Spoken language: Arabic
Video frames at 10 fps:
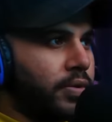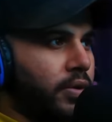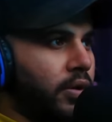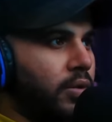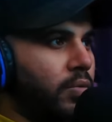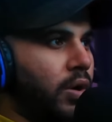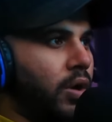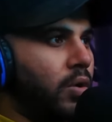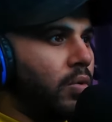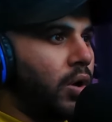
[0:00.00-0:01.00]
حلوة
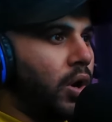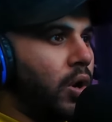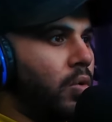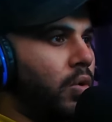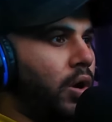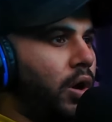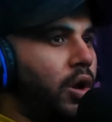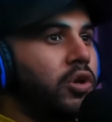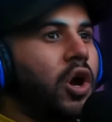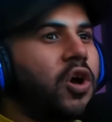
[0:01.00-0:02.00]
حلوة حلوة
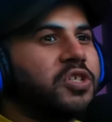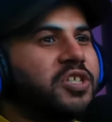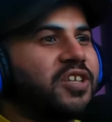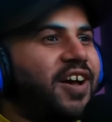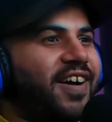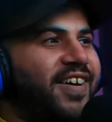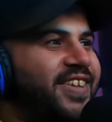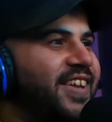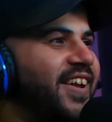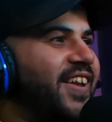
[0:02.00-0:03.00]
يا
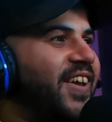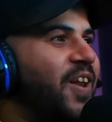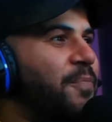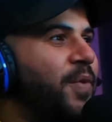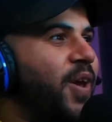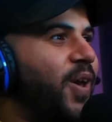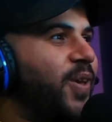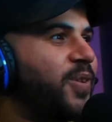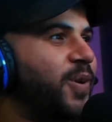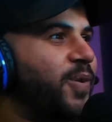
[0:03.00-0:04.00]
ساتر يا
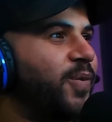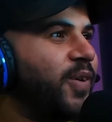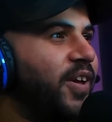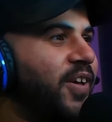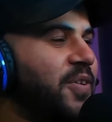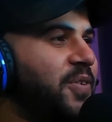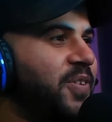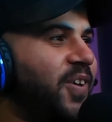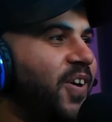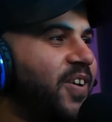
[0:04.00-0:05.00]
المترو
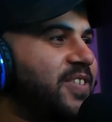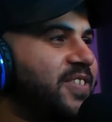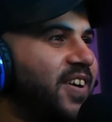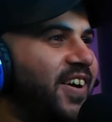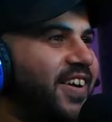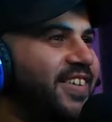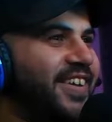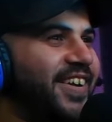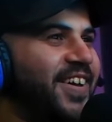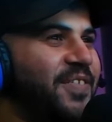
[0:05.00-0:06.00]
يا
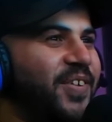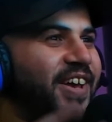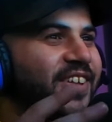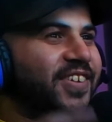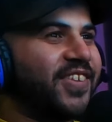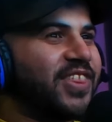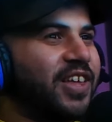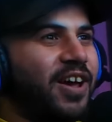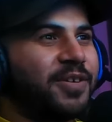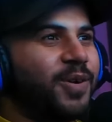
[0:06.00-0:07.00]
ساتر يا المترو
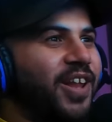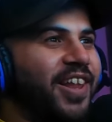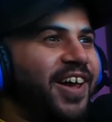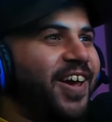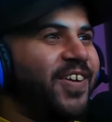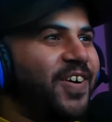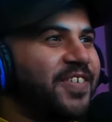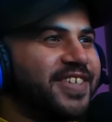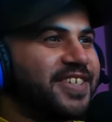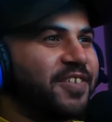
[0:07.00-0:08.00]
الثاني والله حلوة
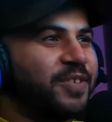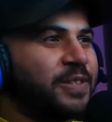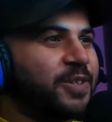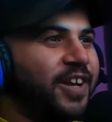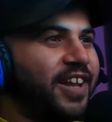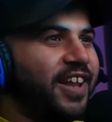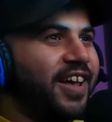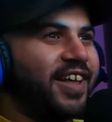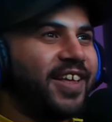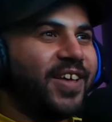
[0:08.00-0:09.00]
من سافيتش
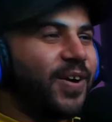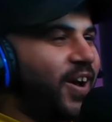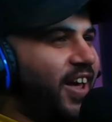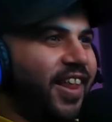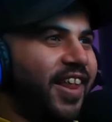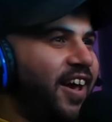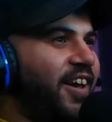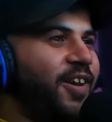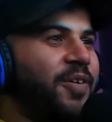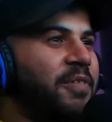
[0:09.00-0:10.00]
والله والله
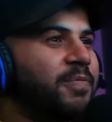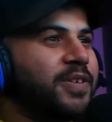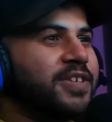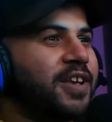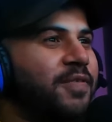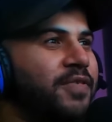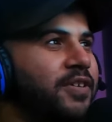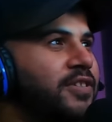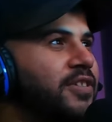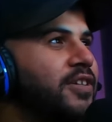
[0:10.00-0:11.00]
حلوة من
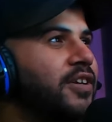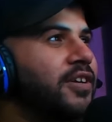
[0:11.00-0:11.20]
سافيتش